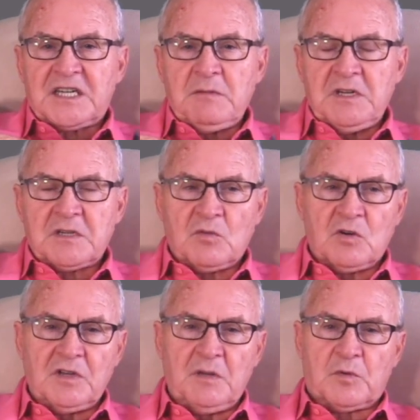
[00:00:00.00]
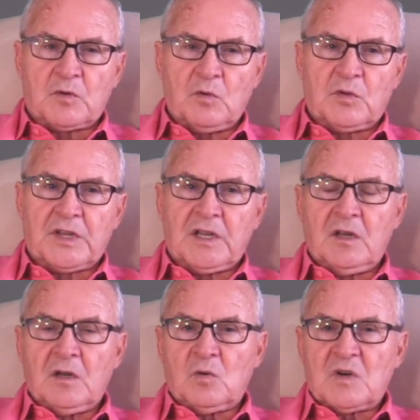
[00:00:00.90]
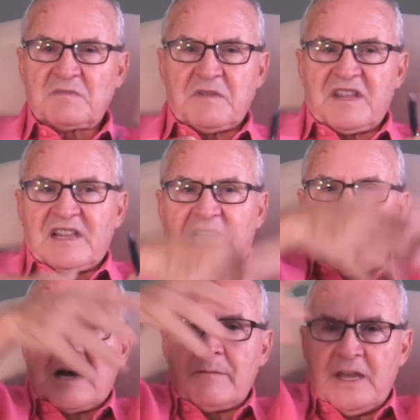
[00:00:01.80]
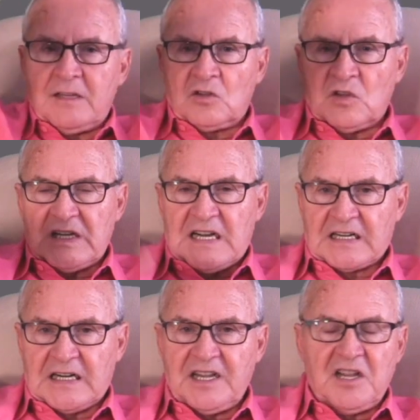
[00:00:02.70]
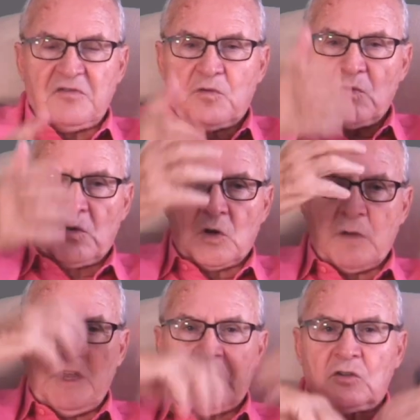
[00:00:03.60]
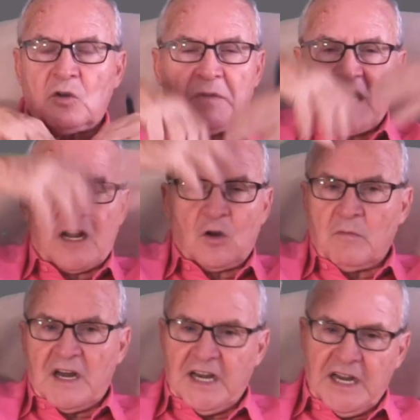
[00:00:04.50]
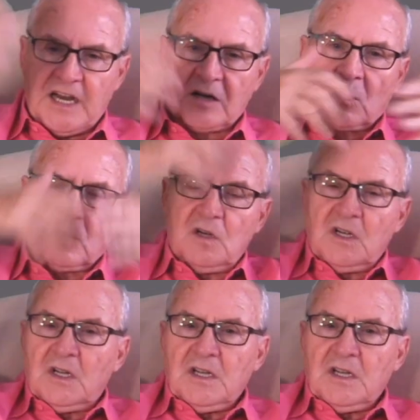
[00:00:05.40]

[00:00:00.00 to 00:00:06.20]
sí mismo y produce una especie de alejamiento de la realidad de funcionamiento megalomaníaco